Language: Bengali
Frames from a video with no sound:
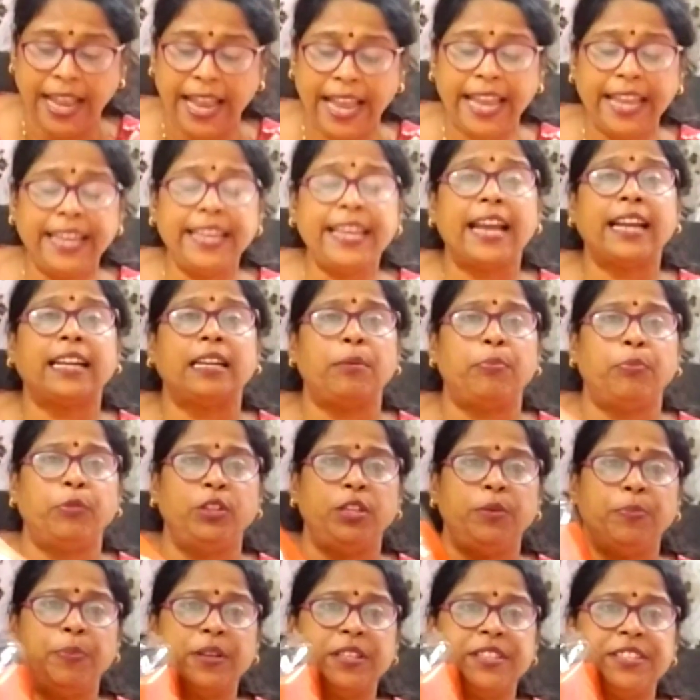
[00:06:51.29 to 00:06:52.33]
এই একটা
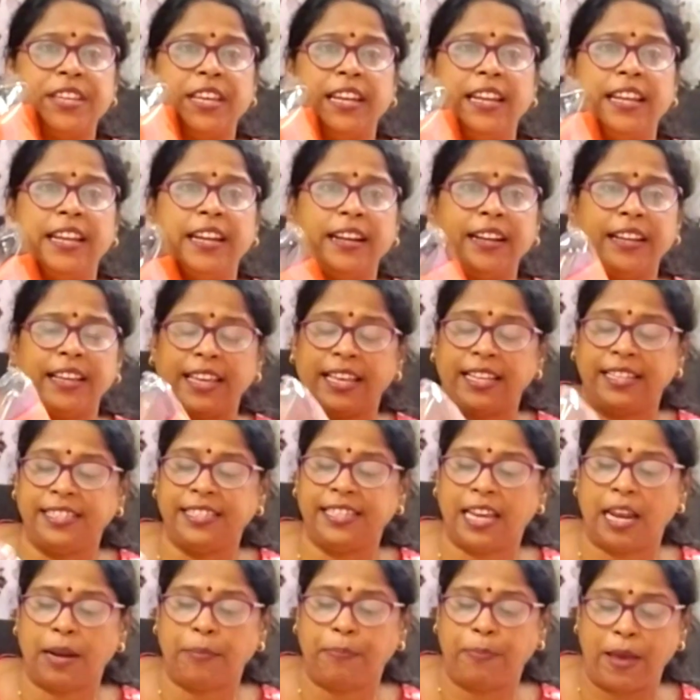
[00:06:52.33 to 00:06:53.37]
প্রদীপের ছেলে গেঞ্জি
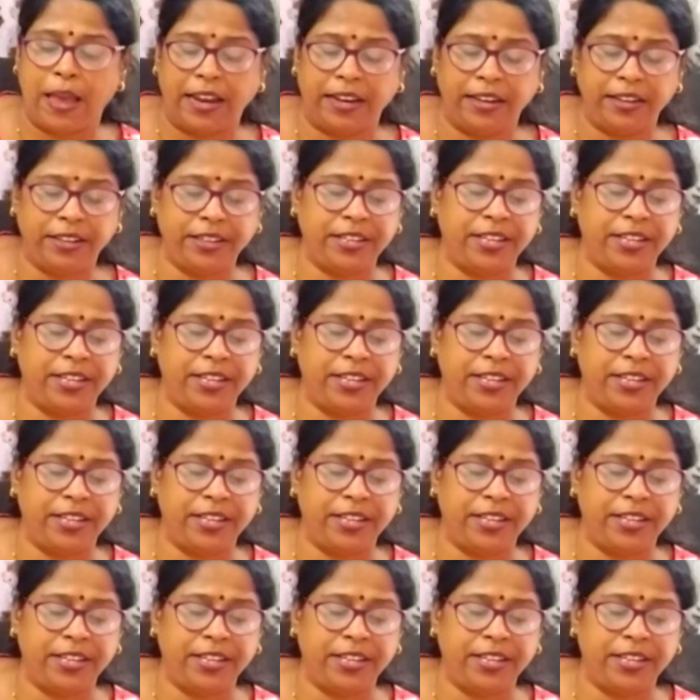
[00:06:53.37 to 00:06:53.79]
আর প্যান্ট